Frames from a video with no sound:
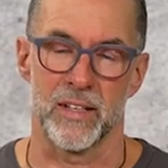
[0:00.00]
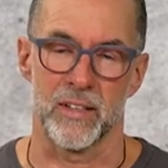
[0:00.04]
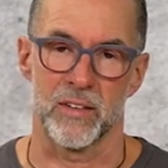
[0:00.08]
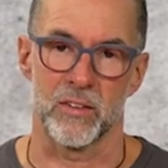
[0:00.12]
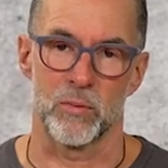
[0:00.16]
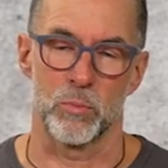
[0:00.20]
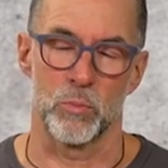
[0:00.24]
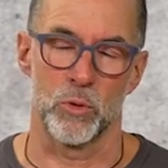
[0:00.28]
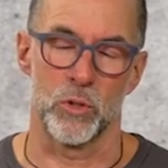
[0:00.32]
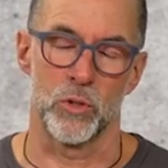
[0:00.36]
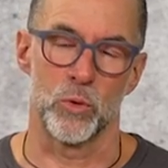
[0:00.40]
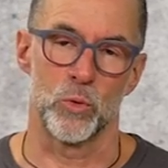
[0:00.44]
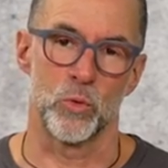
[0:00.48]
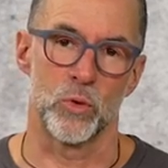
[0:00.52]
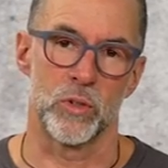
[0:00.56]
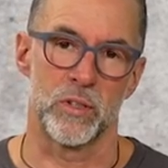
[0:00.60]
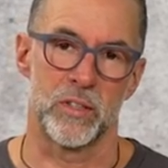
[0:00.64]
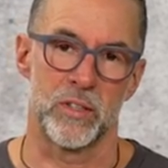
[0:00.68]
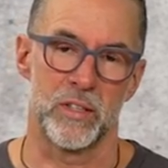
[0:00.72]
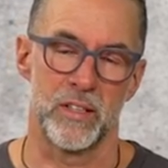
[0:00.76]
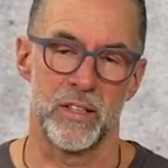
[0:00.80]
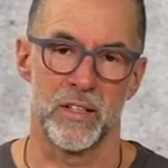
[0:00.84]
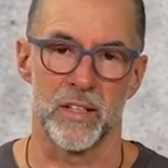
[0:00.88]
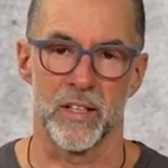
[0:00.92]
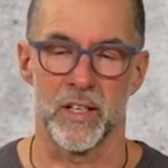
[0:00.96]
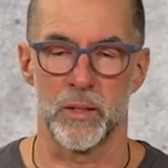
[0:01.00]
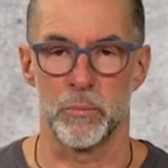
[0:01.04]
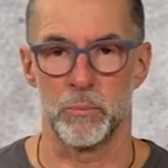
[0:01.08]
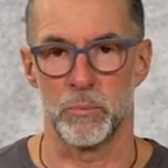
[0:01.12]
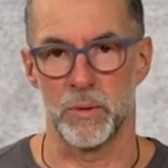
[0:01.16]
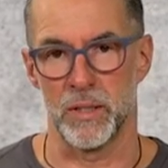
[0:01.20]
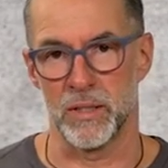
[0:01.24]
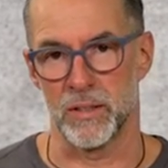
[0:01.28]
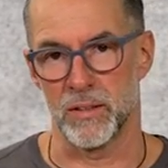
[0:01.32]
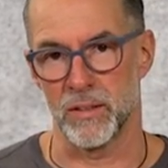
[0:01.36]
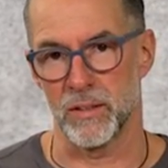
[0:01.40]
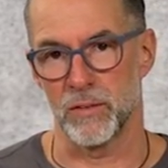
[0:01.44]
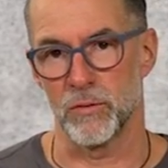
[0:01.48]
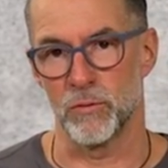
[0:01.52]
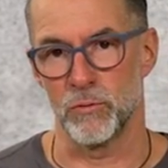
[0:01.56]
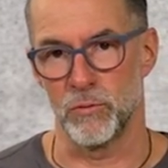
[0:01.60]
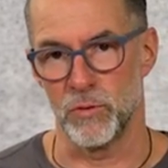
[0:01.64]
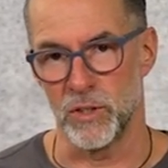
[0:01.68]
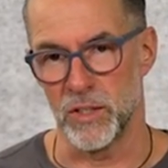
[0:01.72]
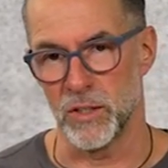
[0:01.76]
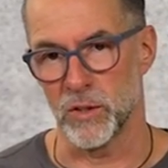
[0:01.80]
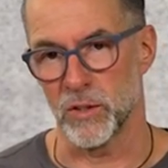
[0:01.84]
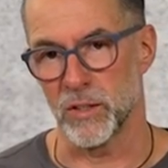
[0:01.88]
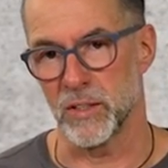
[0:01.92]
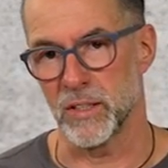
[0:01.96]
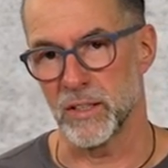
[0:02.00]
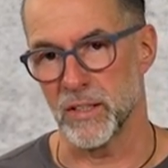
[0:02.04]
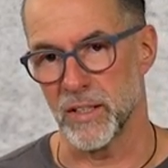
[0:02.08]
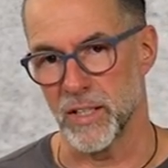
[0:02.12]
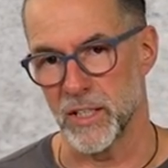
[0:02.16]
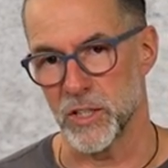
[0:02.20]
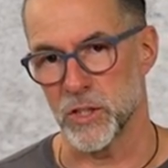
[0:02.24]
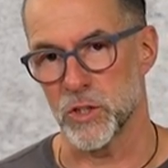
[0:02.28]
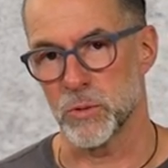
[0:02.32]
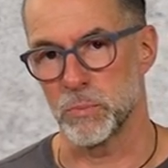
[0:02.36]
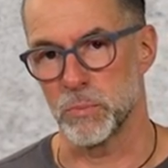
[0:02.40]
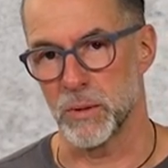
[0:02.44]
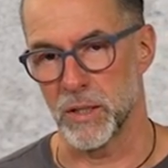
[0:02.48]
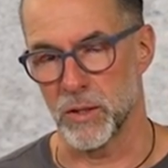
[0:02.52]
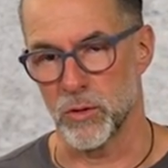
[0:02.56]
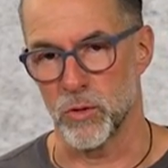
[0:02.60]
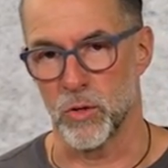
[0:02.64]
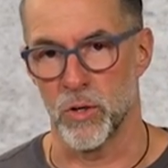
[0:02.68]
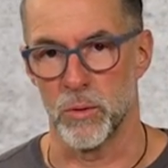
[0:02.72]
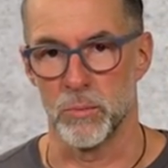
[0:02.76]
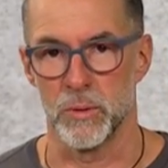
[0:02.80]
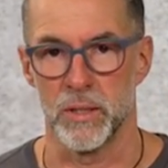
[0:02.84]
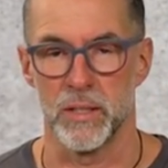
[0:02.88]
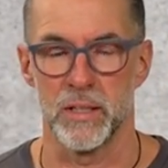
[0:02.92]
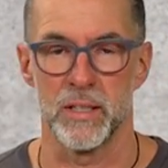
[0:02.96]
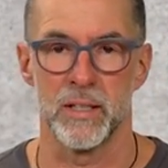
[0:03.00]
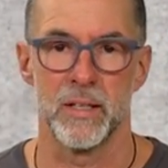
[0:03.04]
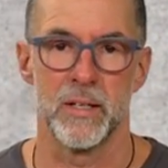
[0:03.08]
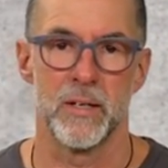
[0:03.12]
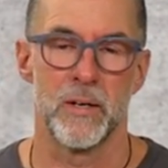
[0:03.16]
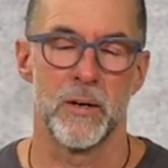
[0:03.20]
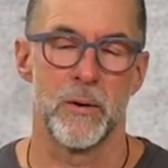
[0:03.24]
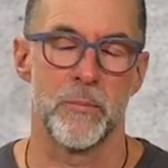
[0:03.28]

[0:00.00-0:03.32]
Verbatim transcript: dass man nur Tiere mit Virentest bekommen.